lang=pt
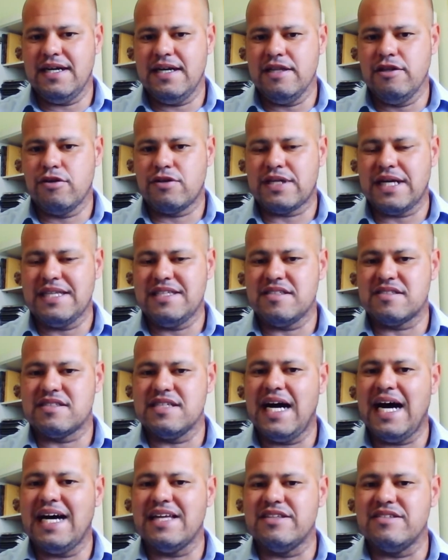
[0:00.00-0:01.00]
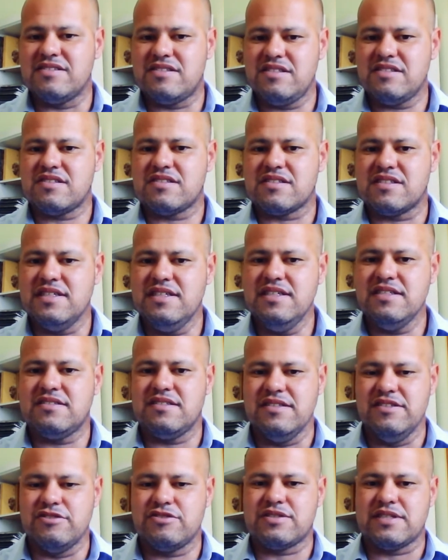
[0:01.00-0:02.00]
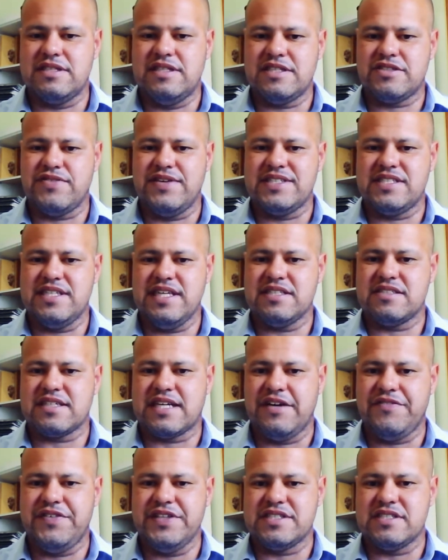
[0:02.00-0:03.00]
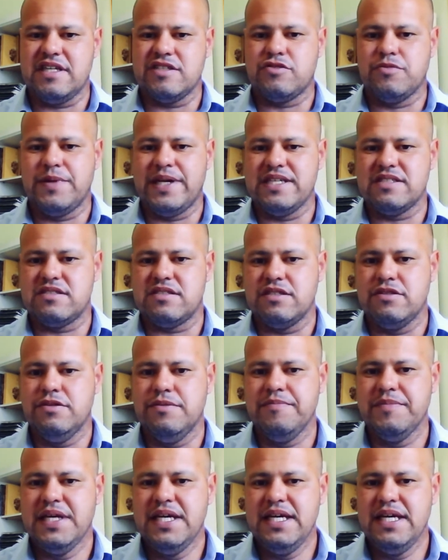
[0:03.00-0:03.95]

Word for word: uh, localizadas distante dos, das fazendas e cafezais do Brasil